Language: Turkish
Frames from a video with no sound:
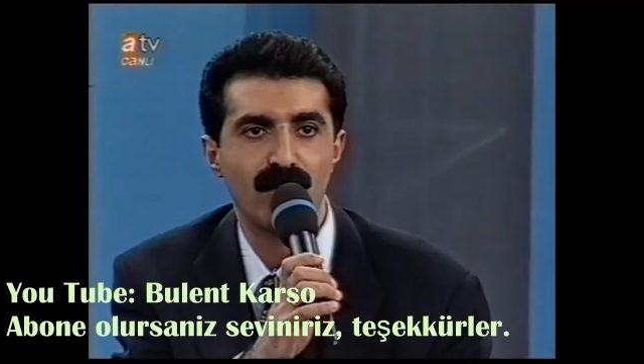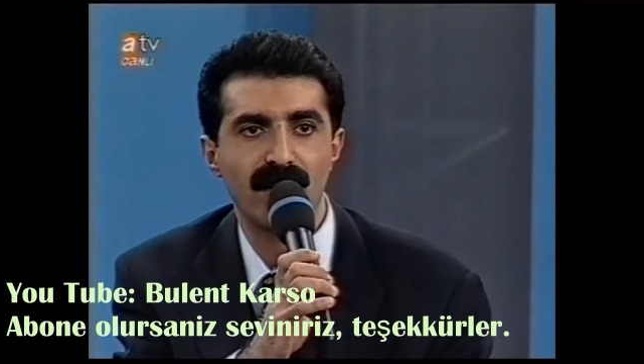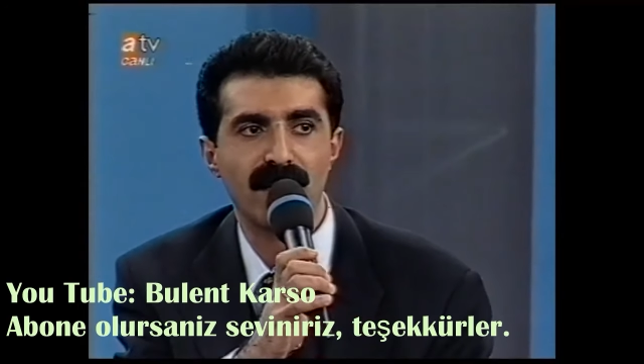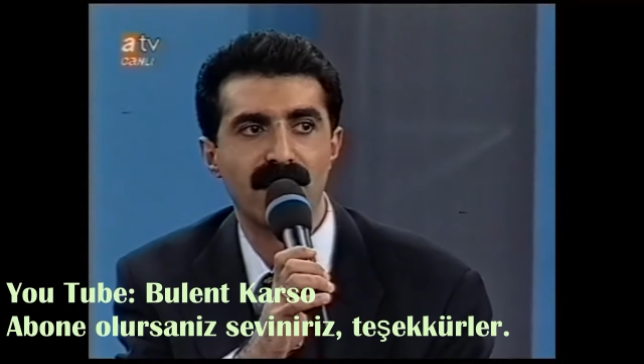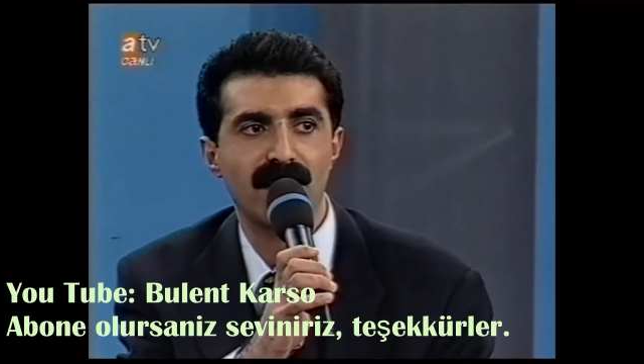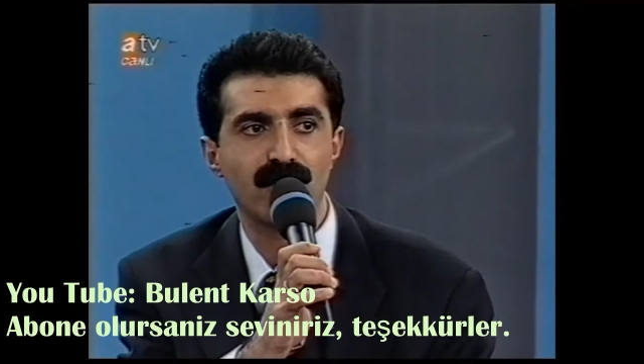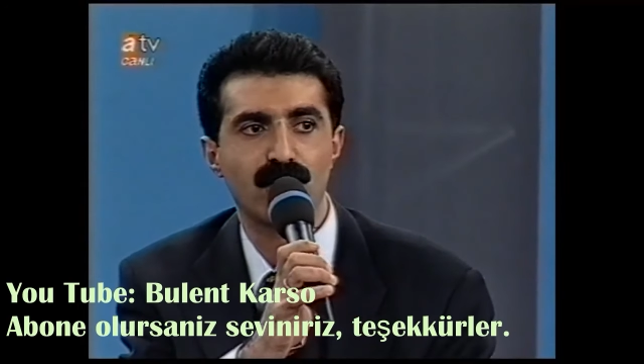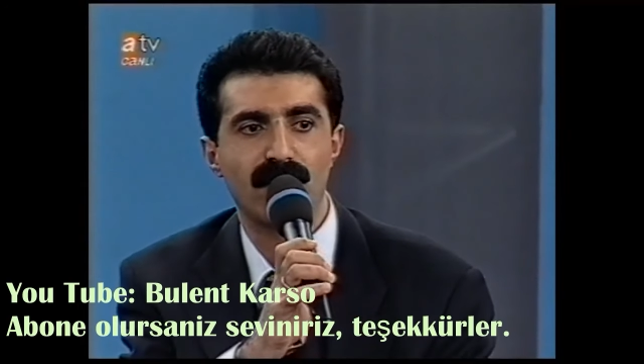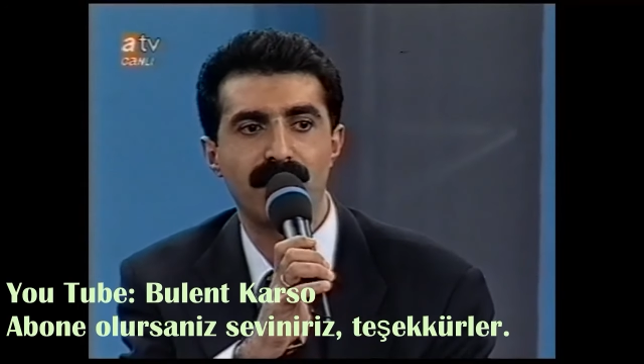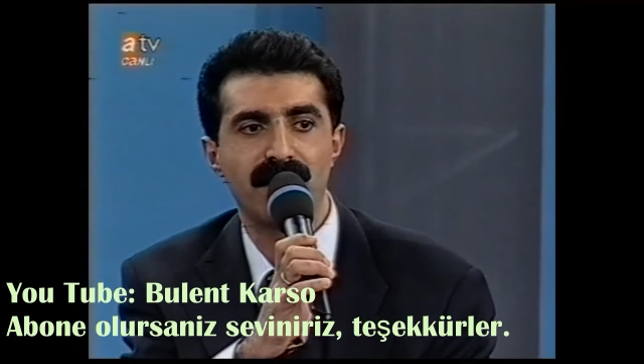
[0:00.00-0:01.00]
örnek
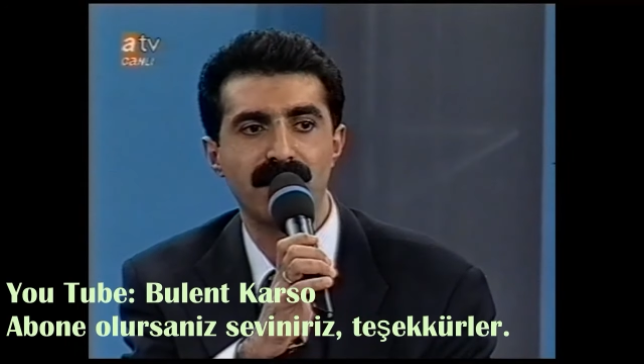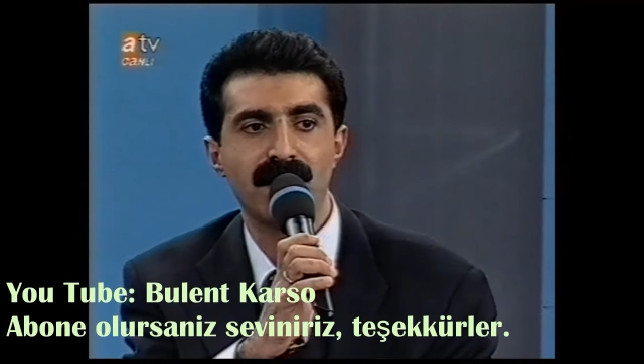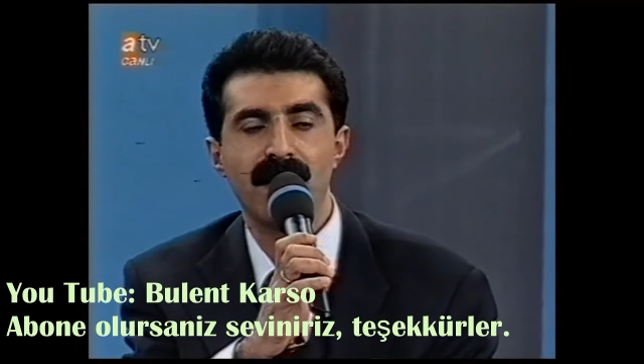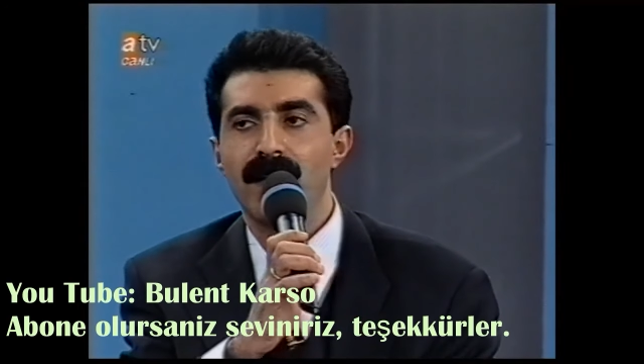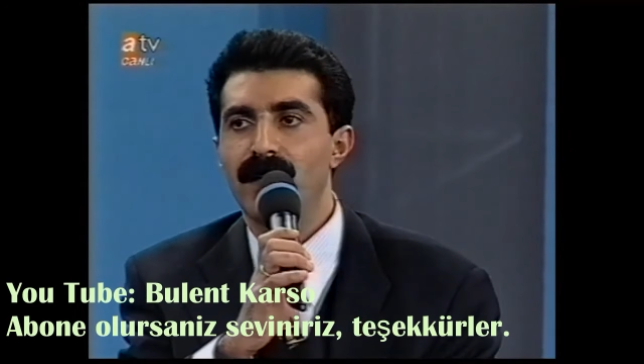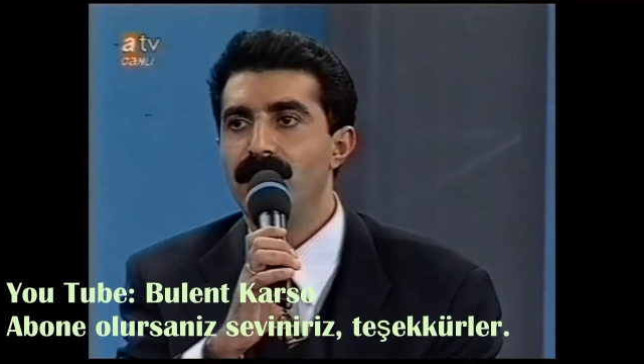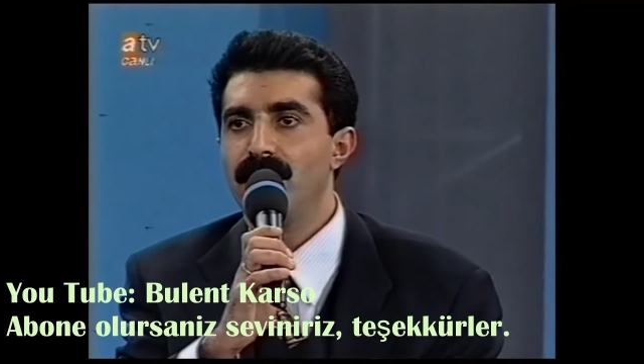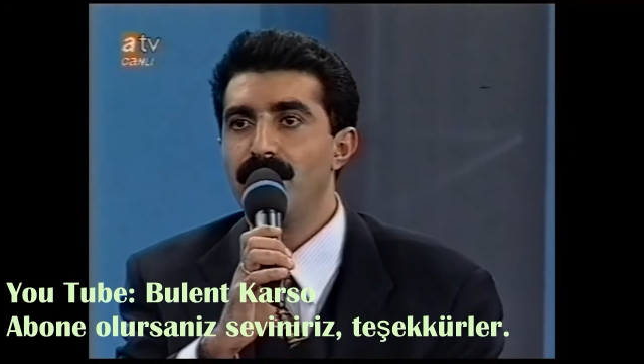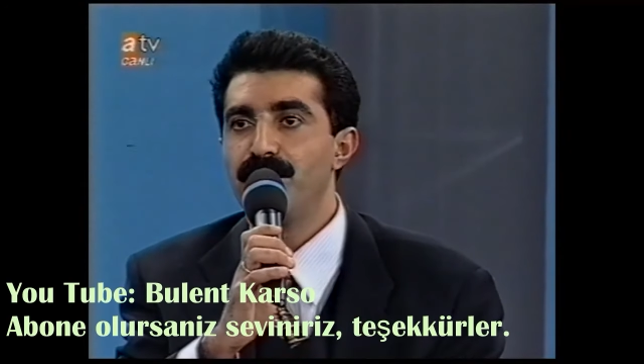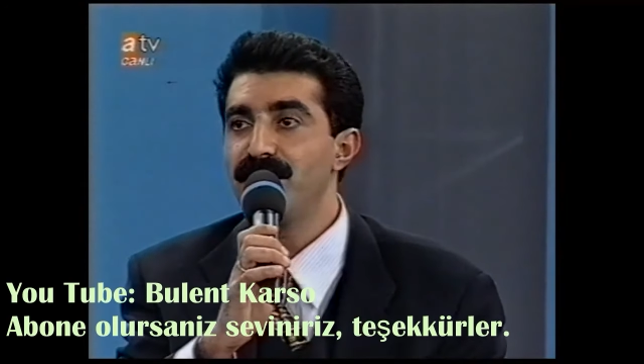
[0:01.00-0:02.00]
yanlış olabilir.
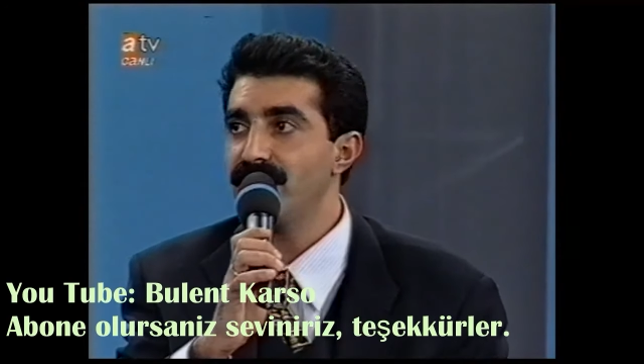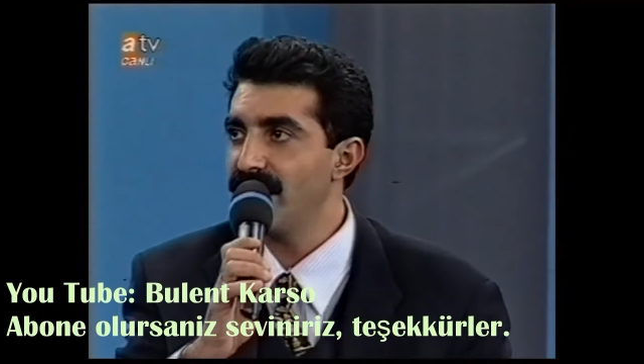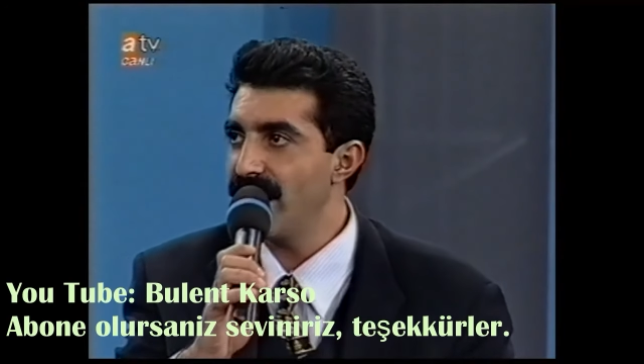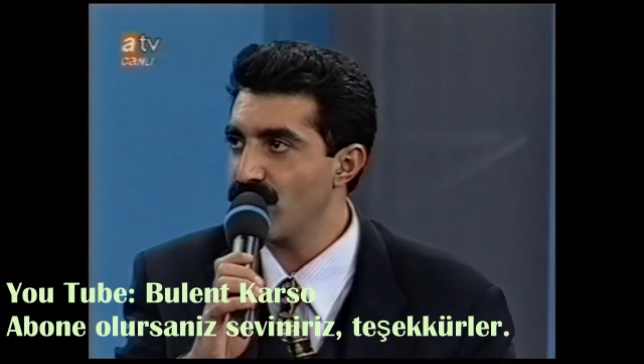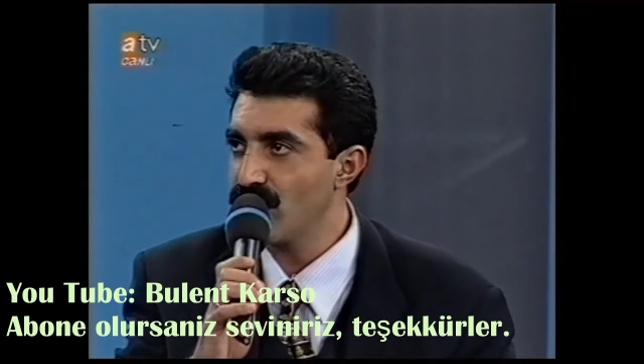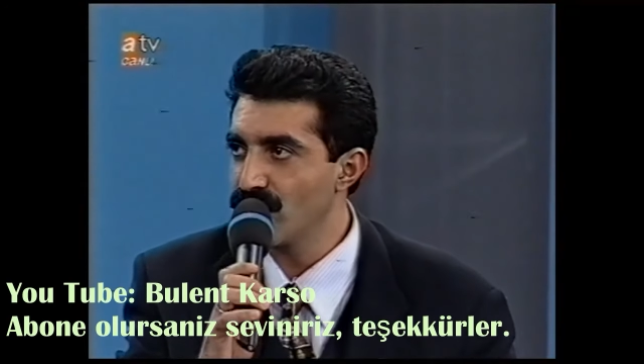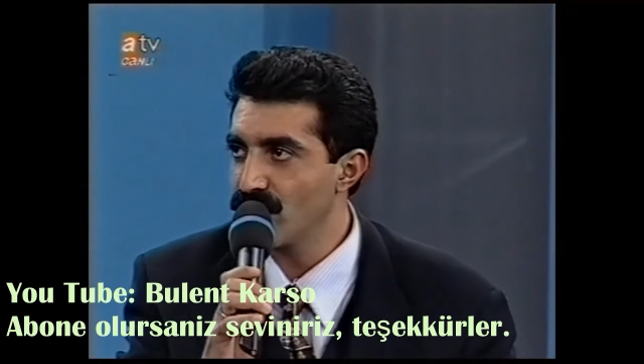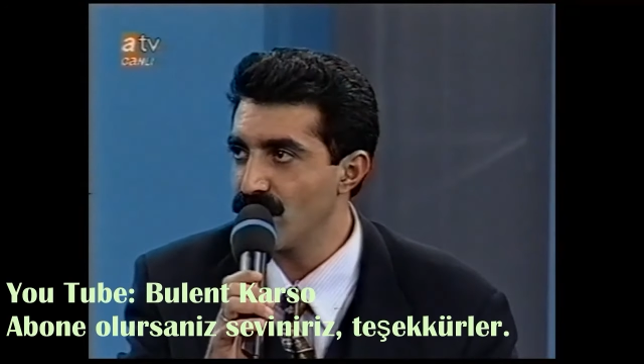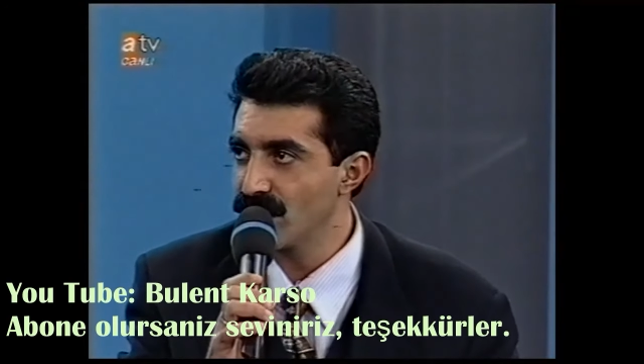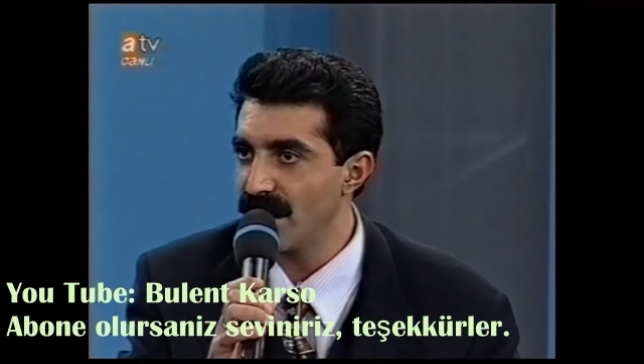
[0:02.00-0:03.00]
Bir diğer
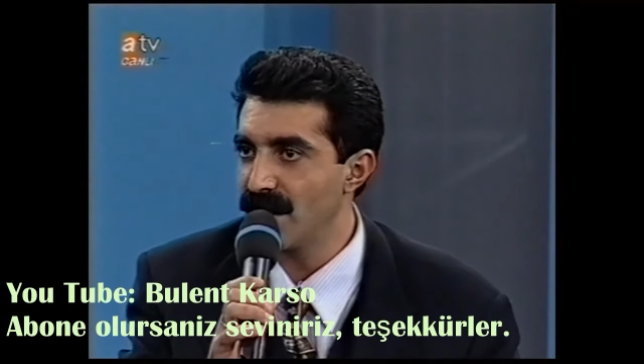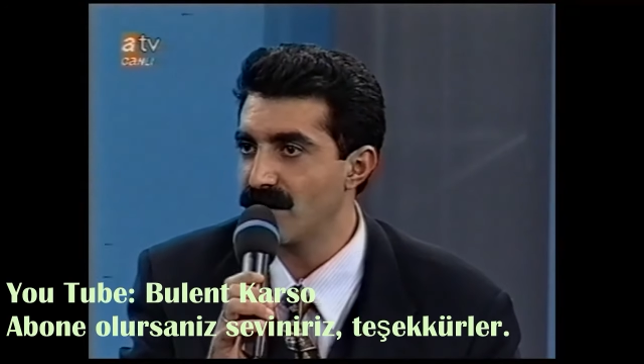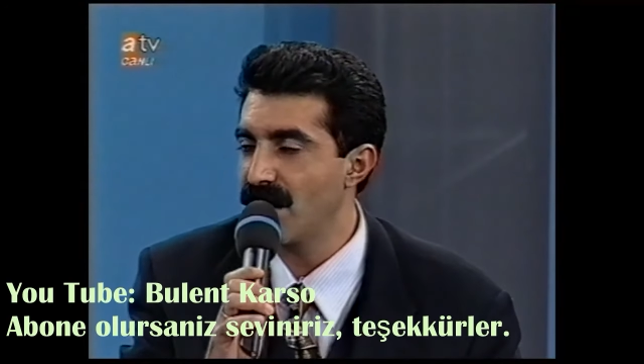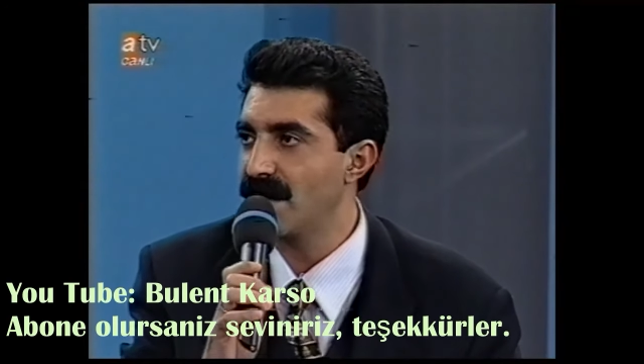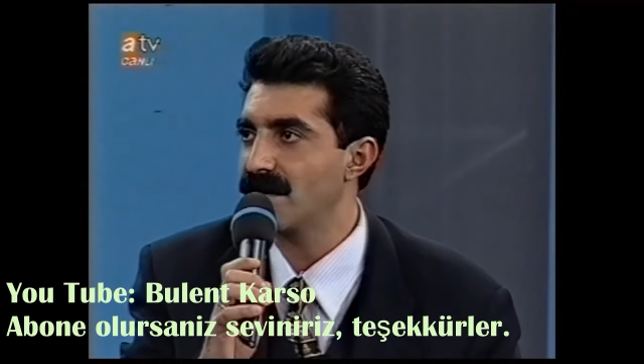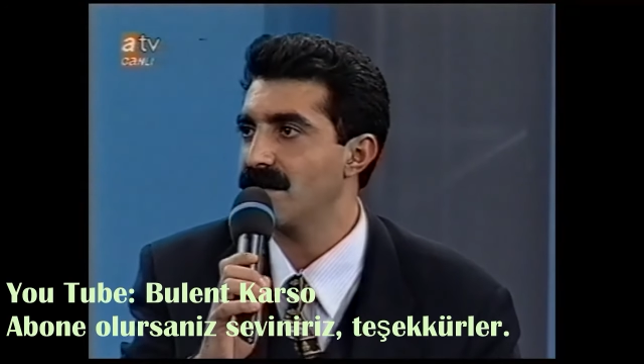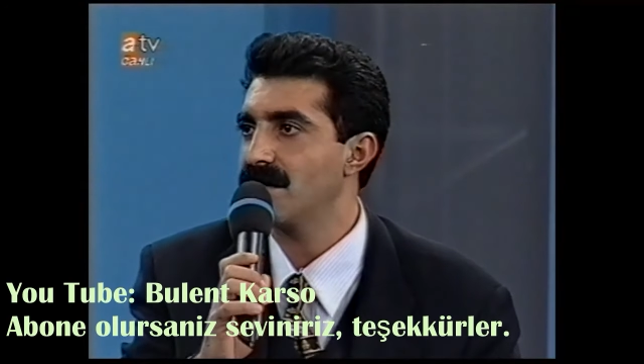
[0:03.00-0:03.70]
konu konservatuar